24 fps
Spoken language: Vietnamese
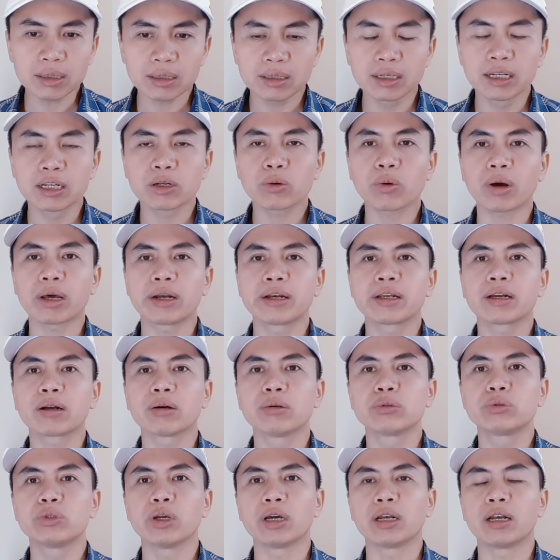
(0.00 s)
liên quan đến câu
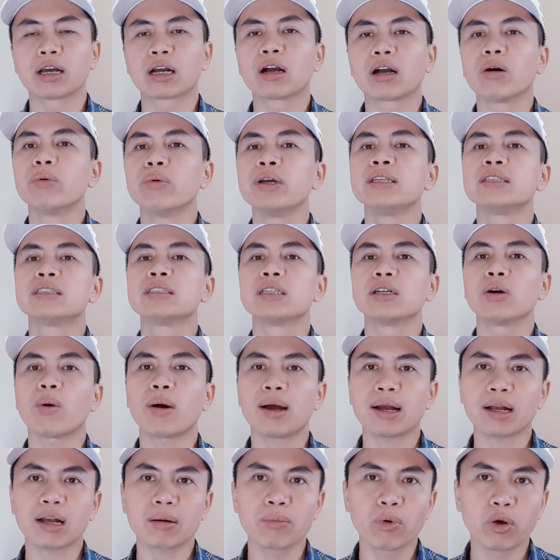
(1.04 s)
chuyện là không hình sự
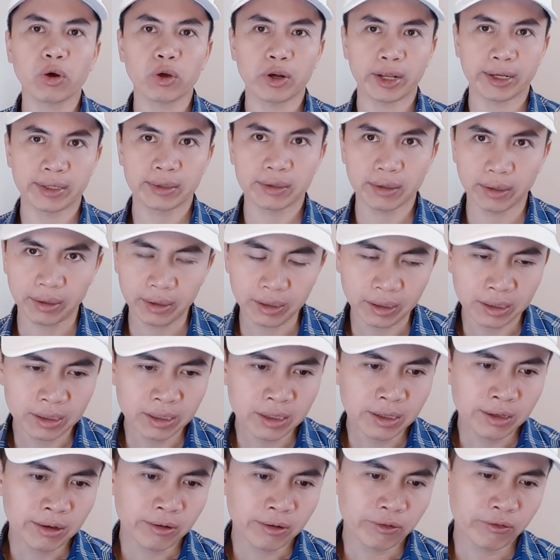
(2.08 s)
hóa các mối quan hệ kinh tế
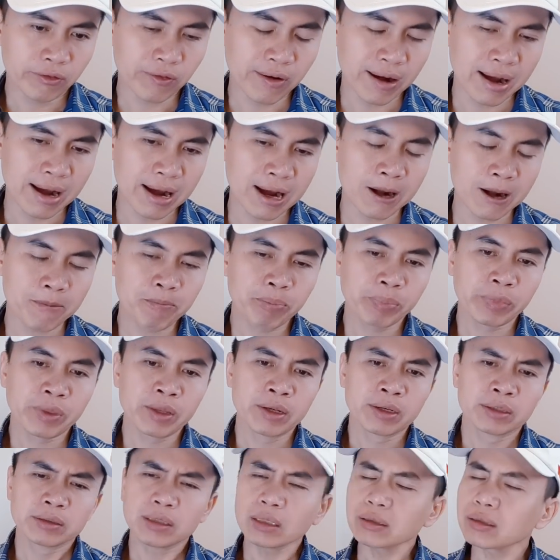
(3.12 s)
và
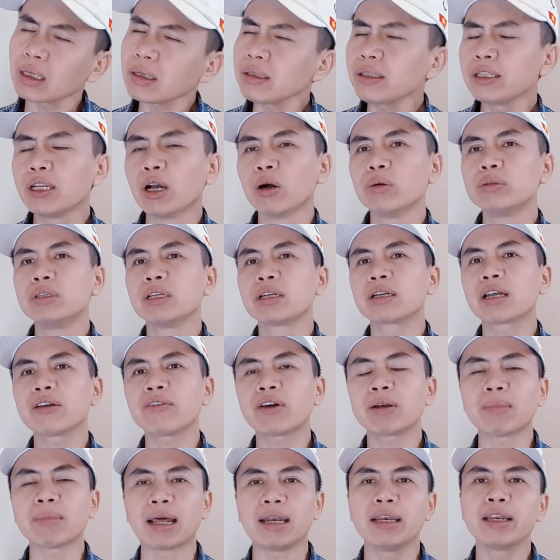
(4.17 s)
rất rất nhiều những cái
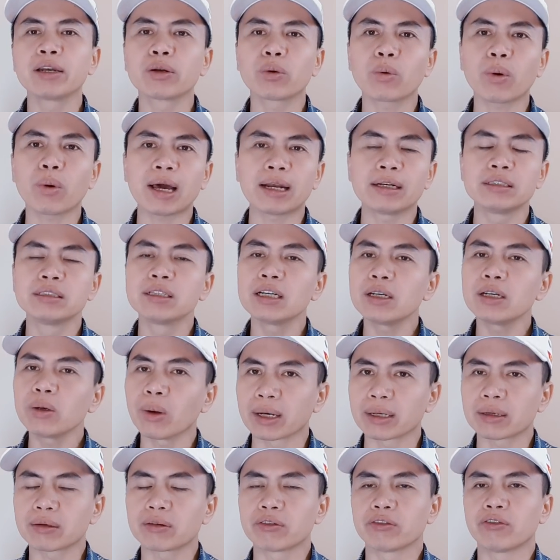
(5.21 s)
văn bản liên quan dưới
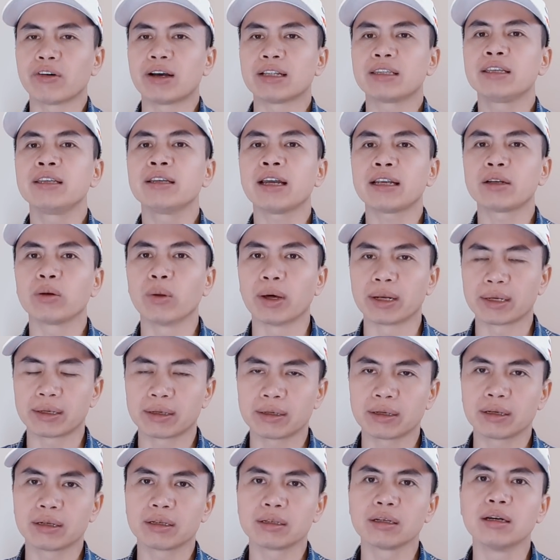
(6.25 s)
luật và thi hành luật
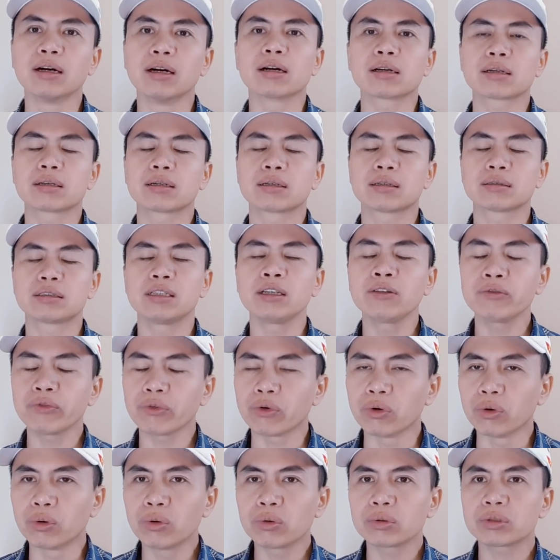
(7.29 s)
được chính
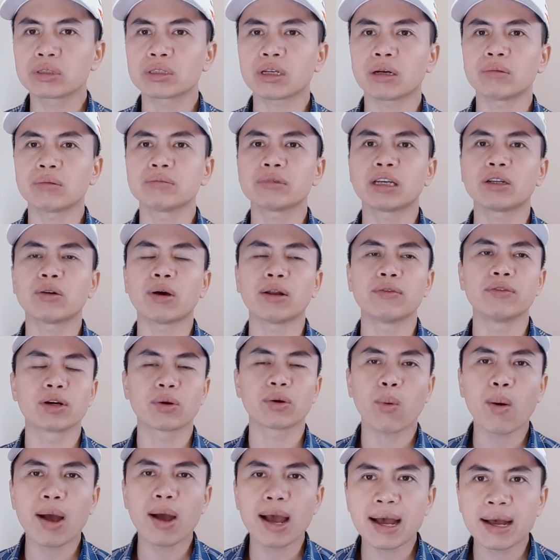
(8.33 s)
phủ trong giai đoạn vừa
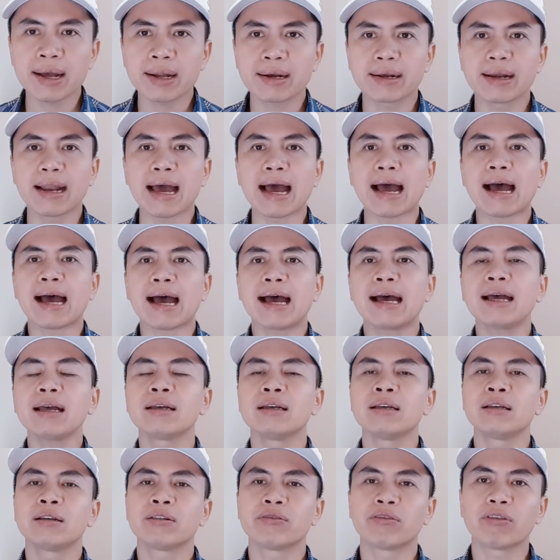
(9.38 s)
qua đã
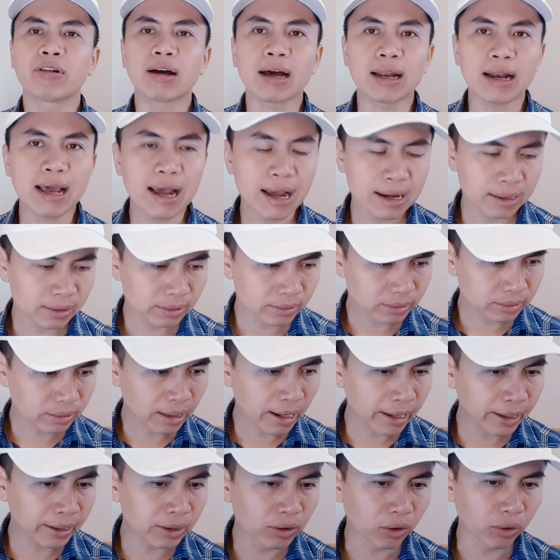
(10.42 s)
và đang
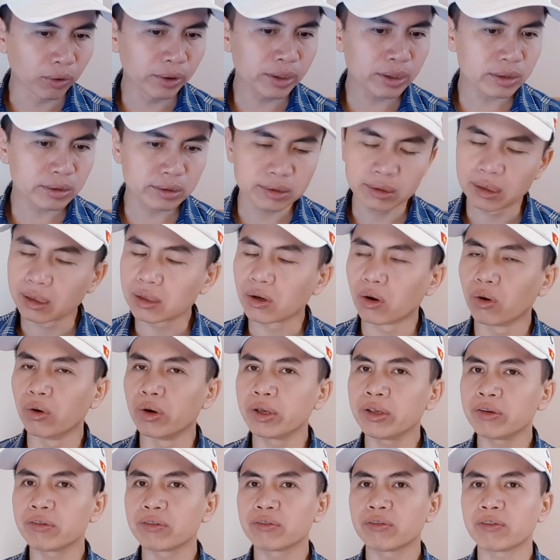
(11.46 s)
thay đổi, sửa
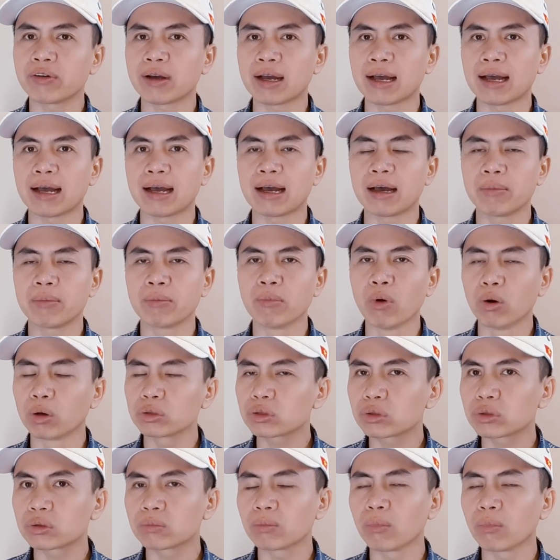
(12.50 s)
đổi và bổ
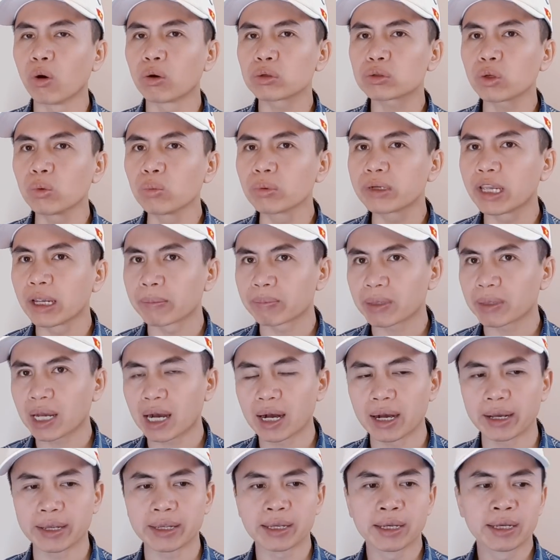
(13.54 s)
bổ sung kịp
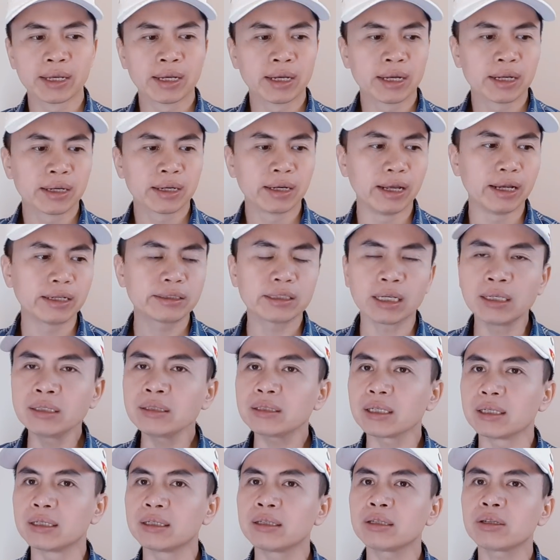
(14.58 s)
thời để chấn
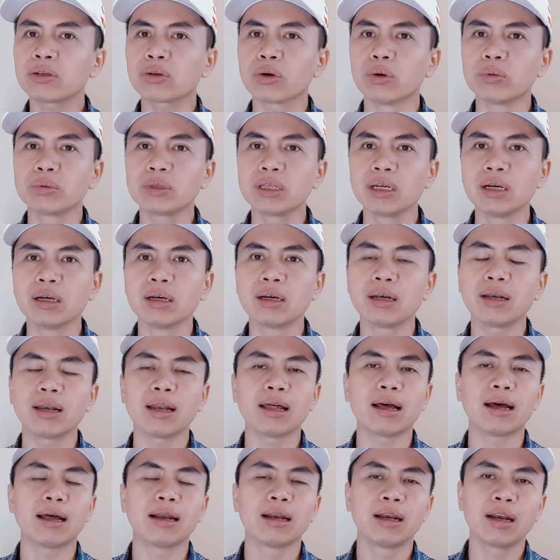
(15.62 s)
chỉnh cũng như
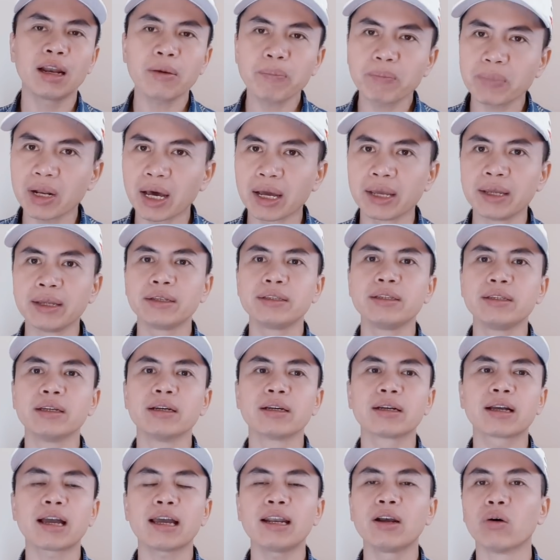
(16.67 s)
là lấp đầy
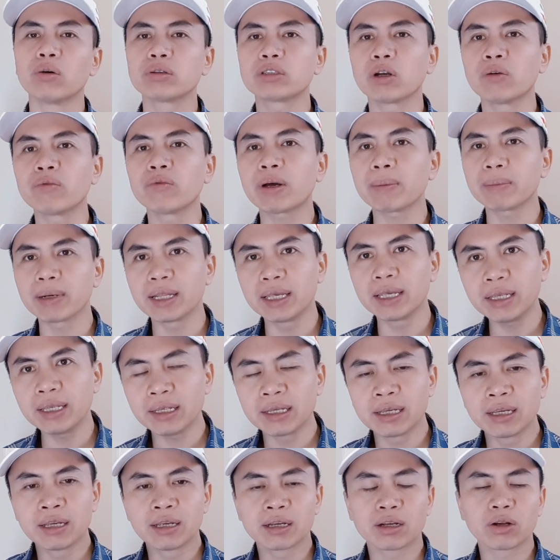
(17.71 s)
những cái lỗ chống pháp lý
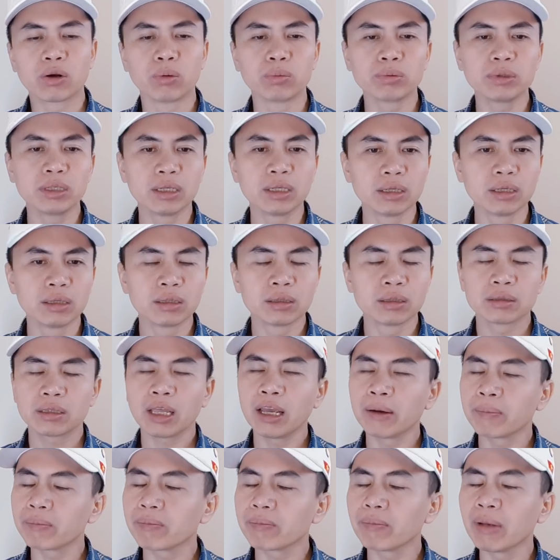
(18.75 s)
cũng như
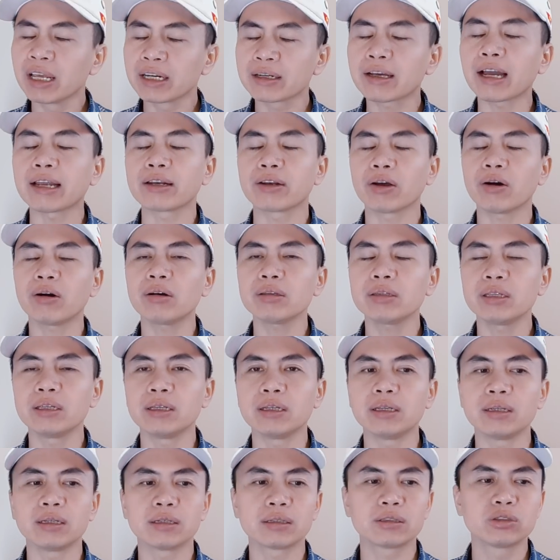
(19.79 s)
thêm bên cạnh đó
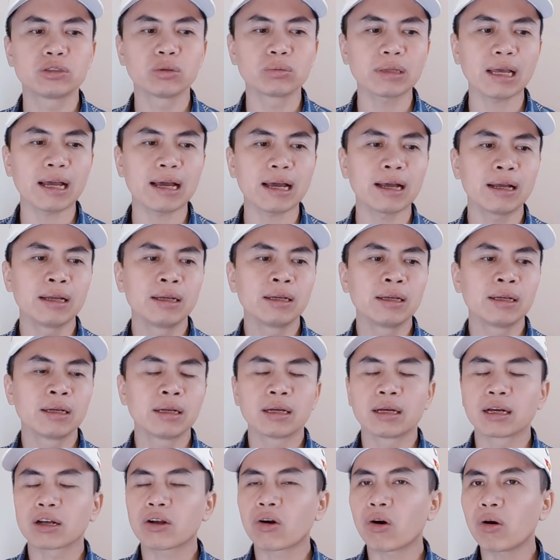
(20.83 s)
thì chúng ta
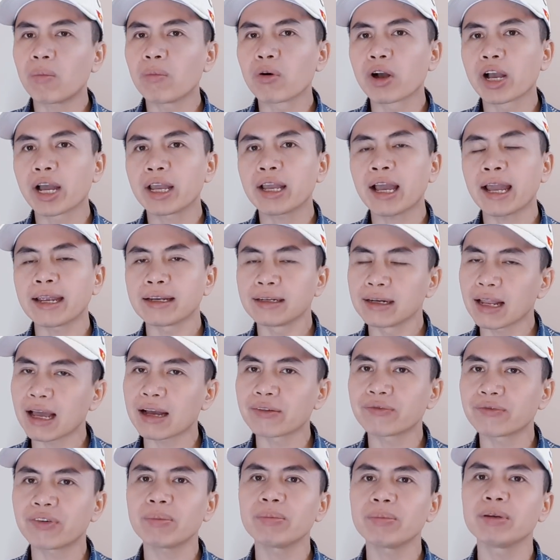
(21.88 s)
ờ, có một cái hành
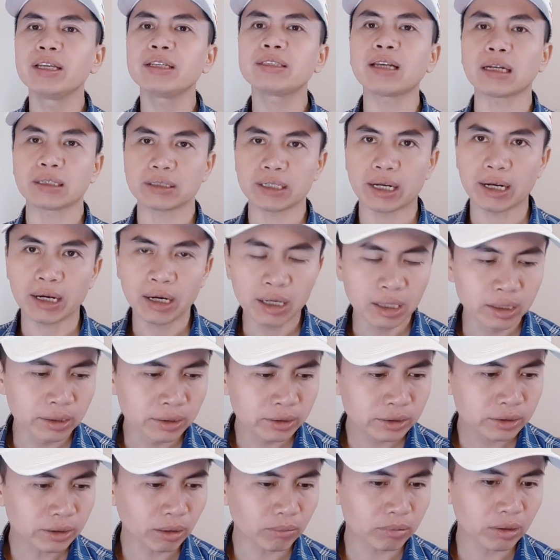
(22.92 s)
lang pháp lý chặt chẽ hơn
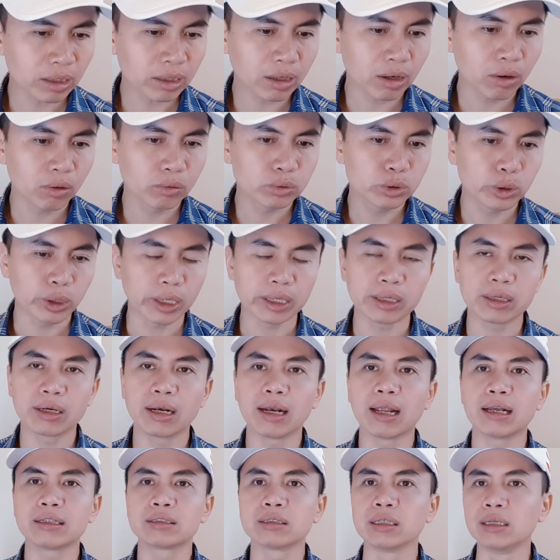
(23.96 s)
trong cái câu chuyện
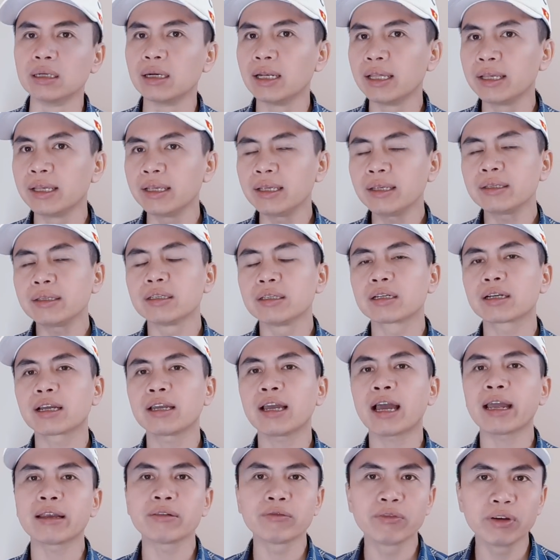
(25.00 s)
là xử lý những cái
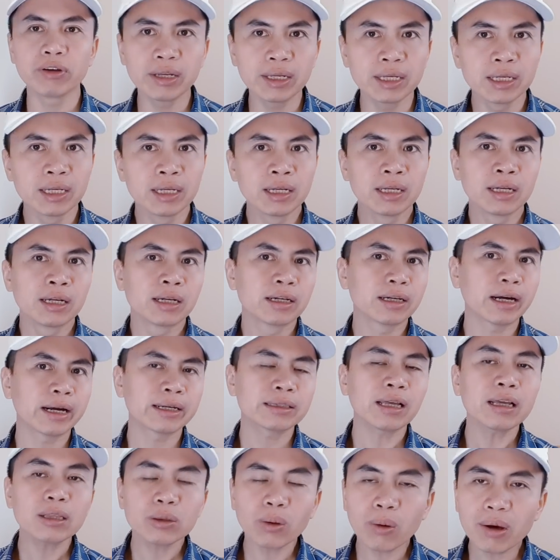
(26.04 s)
hành vi gây
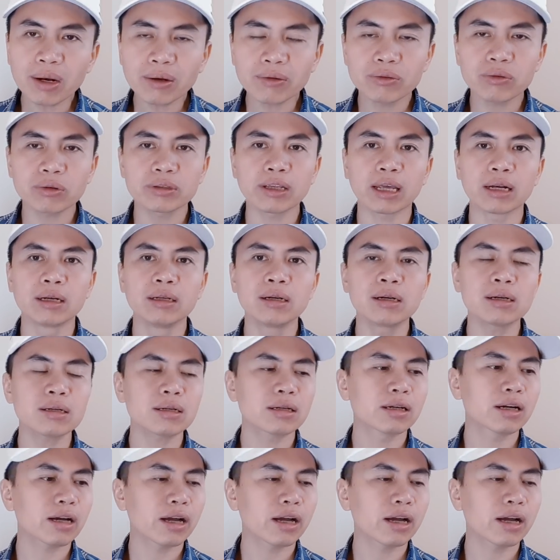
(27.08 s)
thất thoát cho nhà nước,